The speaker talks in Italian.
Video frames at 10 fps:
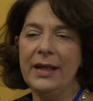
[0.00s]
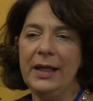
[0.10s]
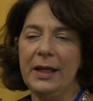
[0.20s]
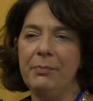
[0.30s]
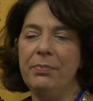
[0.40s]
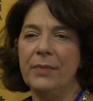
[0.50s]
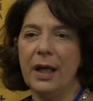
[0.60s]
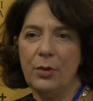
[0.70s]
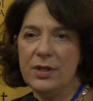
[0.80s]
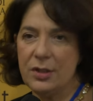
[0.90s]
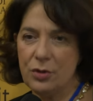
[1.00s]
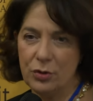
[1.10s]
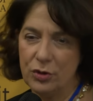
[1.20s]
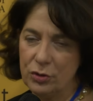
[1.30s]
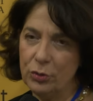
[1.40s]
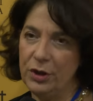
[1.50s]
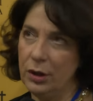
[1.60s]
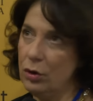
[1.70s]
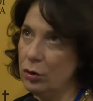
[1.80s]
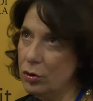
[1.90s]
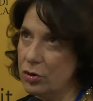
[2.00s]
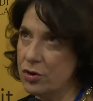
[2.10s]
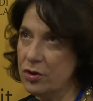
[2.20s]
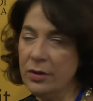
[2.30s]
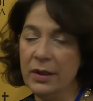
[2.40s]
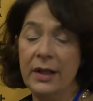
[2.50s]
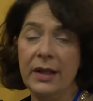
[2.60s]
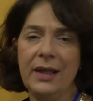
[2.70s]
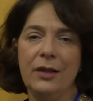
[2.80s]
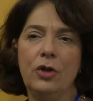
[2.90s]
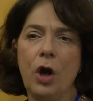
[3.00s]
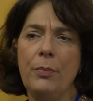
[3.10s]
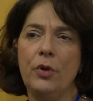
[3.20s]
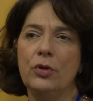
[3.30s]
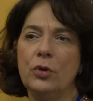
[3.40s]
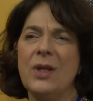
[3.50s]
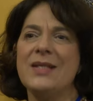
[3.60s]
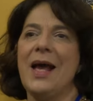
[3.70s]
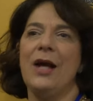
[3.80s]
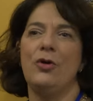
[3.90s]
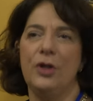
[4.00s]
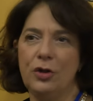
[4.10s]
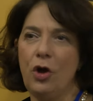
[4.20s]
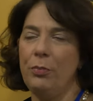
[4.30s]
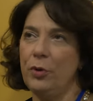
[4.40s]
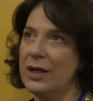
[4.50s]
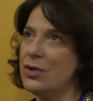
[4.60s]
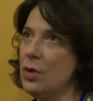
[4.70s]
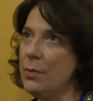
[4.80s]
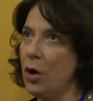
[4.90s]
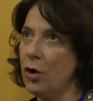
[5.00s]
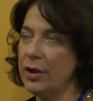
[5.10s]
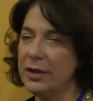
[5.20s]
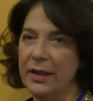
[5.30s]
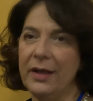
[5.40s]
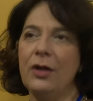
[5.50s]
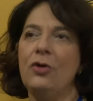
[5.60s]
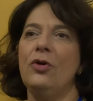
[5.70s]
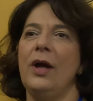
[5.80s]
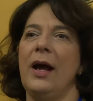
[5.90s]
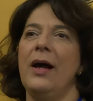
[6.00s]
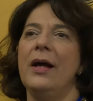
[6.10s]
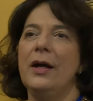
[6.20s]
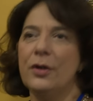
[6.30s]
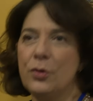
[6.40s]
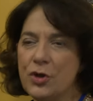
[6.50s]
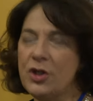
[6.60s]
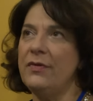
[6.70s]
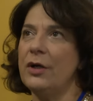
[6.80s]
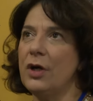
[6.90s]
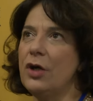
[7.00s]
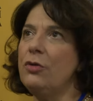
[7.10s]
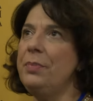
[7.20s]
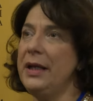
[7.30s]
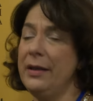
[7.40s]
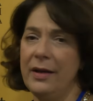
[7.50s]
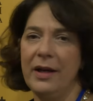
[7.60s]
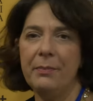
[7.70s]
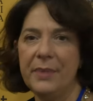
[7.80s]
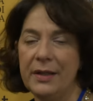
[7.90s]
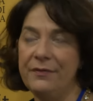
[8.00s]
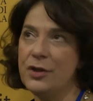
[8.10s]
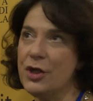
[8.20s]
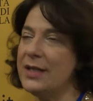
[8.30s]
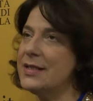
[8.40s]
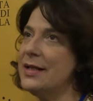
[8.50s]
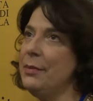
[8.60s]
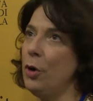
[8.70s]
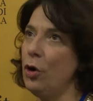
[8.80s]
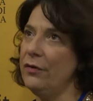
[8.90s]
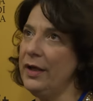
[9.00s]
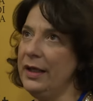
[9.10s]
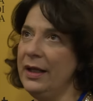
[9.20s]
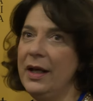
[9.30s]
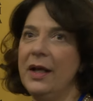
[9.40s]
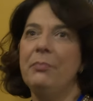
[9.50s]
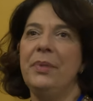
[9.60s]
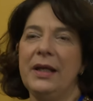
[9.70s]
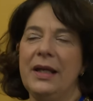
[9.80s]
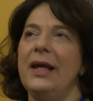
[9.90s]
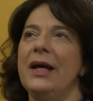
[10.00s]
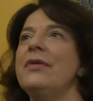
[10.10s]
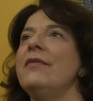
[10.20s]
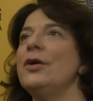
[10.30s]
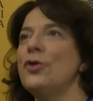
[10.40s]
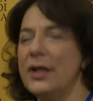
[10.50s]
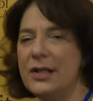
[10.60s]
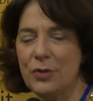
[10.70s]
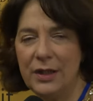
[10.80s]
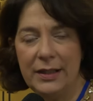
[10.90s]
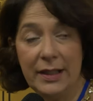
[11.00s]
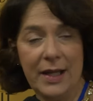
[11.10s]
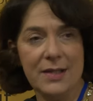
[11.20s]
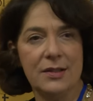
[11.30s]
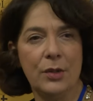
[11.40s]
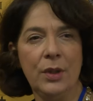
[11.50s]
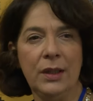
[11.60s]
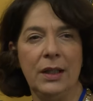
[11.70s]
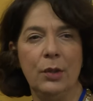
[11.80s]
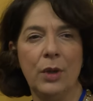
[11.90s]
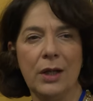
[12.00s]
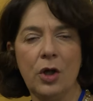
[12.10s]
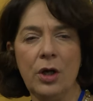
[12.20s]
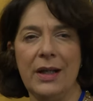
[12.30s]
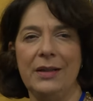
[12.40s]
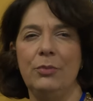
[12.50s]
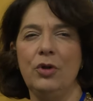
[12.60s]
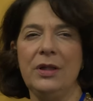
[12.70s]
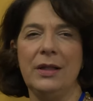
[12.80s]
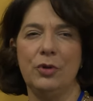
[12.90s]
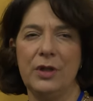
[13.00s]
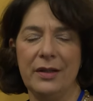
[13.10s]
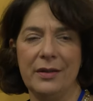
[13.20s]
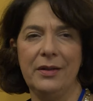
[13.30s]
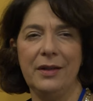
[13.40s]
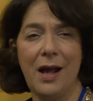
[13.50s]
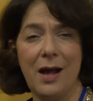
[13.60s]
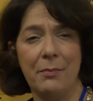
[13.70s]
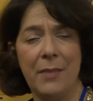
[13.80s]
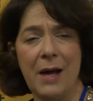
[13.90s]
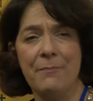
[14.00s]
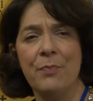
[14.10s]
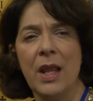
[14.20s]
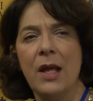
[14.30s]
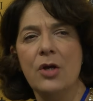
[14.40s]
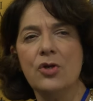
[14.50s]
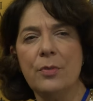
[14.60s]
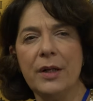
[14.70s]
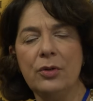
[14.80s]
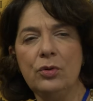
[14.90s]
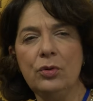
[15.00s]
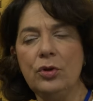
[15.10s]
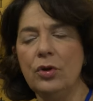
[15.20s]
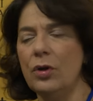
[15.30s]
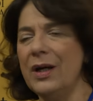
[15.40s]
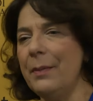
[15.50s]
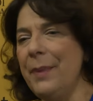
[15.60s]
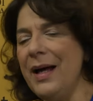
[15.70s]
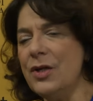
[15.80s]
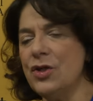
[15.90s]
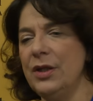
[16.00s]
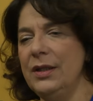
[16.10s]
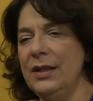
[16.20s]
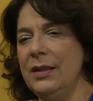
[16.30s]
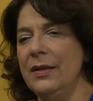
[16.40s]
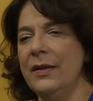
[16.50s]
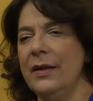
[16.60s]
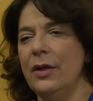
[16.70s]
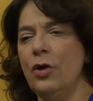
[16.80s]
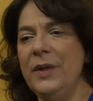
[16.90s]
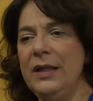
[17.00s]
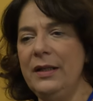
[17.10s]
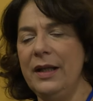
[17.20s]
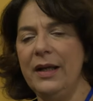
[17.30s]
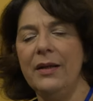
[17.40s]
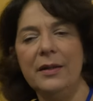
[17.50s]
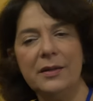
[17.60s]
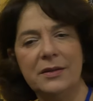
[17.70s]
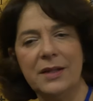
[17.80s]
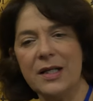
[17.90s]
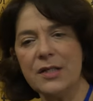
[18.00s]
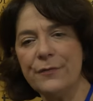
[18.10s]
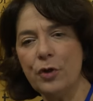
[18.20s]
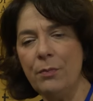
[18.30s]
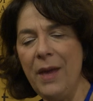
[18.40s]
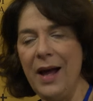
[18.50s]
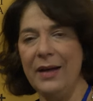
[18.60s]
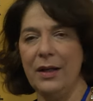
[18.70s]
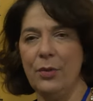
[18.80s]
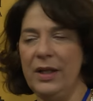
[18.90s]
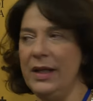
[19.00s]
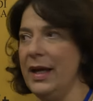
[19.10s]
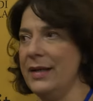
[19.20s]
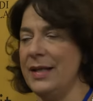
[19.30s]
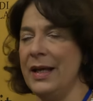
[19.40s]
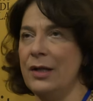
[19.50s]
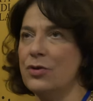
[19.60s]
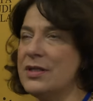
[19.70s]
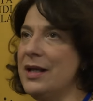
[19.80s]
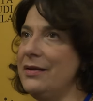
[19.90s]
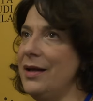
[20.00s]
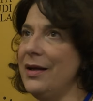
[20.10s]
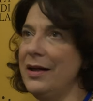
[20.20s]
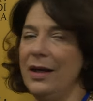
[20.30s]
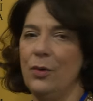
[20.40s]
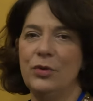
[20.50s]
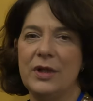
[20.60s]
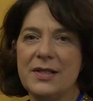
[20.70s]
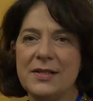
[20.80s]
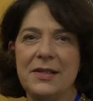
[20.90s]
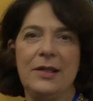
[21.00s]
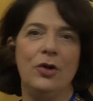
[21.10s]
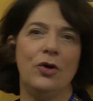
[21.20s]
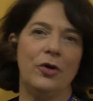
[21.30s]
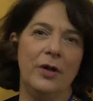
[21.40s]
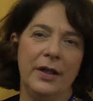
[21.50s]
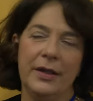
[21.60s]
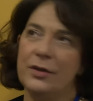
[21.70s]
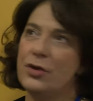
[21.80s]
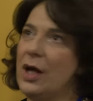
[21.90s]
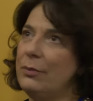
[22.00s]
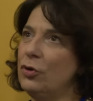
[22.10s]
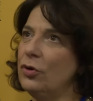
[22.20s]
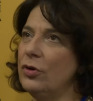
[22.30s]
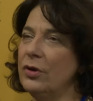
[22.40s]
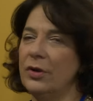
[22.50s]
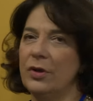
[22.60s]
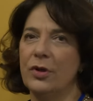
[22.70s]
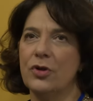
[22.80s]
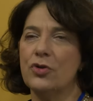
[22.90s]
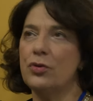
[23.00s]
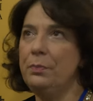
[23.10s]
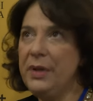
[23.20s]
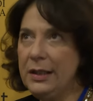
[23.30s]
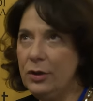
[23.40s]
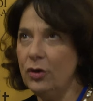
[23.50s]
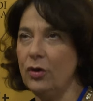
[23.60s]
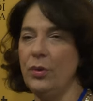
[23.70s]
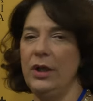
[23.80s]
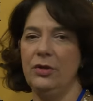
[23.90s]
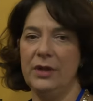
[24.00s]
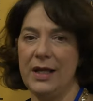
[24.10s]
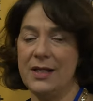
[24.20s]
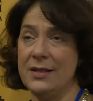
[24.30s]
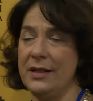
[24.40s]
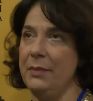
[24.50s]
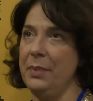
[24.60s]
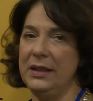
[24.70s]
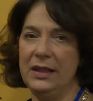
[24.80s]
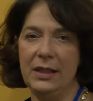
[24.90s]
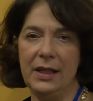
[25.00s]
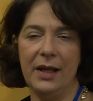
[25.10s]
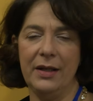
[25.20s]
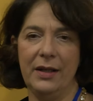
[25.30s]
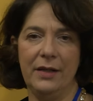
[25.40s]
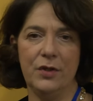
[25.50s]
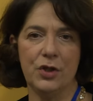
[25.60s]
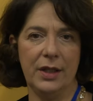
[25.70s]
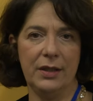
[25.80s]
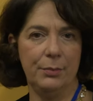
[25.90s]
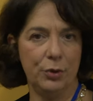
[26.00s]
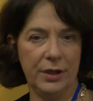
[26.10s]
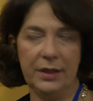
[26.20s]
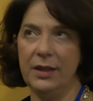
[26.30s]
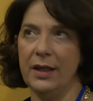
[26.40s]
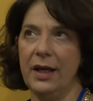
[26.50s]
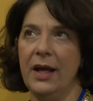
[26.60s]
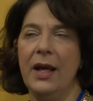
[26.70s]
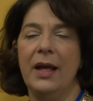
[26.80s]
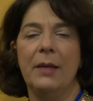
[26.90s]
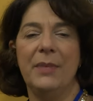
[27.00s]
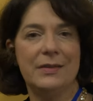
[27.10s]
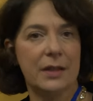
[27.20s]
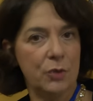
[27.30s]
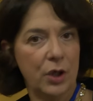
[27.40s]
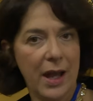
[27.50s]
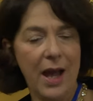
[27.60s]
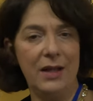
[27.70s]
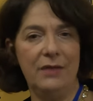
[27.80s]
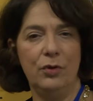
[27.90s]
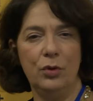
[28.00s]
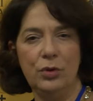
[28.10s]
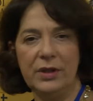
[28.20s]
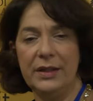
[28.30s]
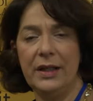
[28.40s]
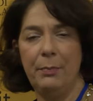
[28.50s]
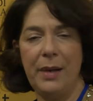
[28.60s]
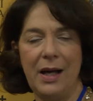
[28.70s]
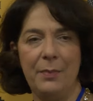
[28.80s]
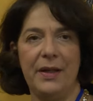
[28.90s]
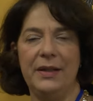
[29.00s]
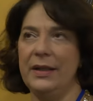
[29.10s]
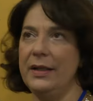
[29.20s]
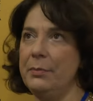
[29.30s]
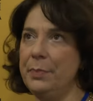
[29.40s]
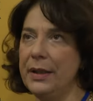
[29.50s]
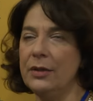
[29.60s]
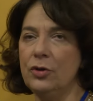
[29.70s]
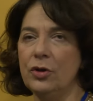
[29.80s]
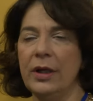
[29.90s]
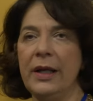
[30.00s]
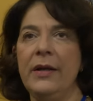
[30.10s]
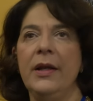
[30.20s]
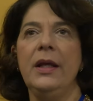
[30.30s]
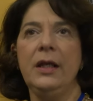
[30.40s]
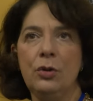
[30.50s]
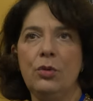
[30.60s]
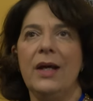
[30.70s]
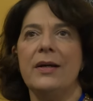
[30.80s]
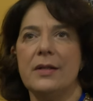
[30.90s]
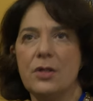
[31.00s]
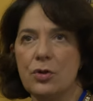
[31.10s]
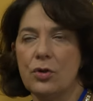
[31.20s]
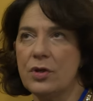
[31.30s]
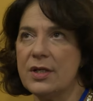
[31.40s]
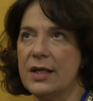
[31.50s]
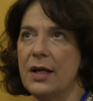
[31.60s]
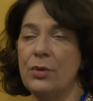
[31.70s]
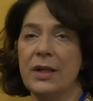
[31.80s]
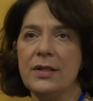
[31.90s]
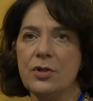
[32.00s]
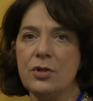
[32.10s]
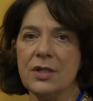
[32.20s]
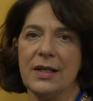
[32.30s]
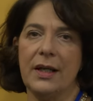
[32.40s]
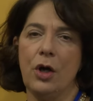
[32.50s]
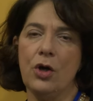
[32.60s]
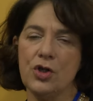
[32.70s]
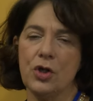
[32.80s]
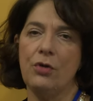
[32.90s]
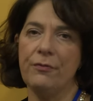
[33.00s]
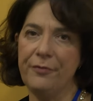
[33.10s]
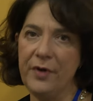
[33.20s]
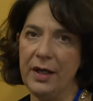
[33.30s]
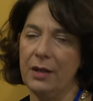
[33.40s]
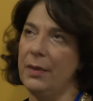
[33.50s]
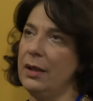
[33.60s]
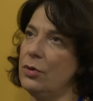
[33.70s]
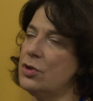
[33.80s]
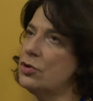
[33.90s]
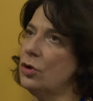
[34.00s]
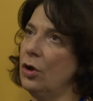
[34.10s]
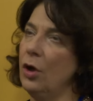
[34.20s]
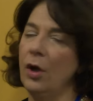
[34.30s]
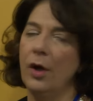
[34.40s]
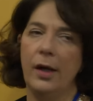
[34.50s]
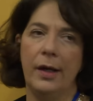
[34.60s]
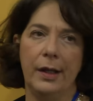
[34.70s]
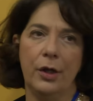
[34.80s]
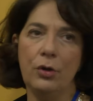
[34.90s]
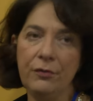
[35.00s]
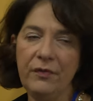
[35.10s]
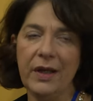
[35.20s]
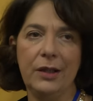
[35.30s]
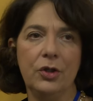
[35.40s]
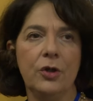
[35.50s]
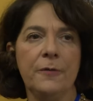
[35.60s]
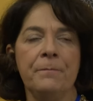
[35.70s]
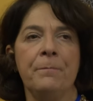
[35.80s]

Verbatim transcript: che, e questi sono studi in corso, che dopo, due secoli dopo la sua morte ancora riuscivano a coprire la beneficenza ai poveri perché avevano reso interesse interesse, quindi una donna di molta modernità ma soprattutto capace di, come dire, trasformare quelli che erano stati anche un destino diciamo, eh, subito, quello di essere pedina nelle vicende politiche matrimoniali volute dal Papa e dall'imperatore, in una risorsa, una risorsa che oggi conferma in questo eh, convegno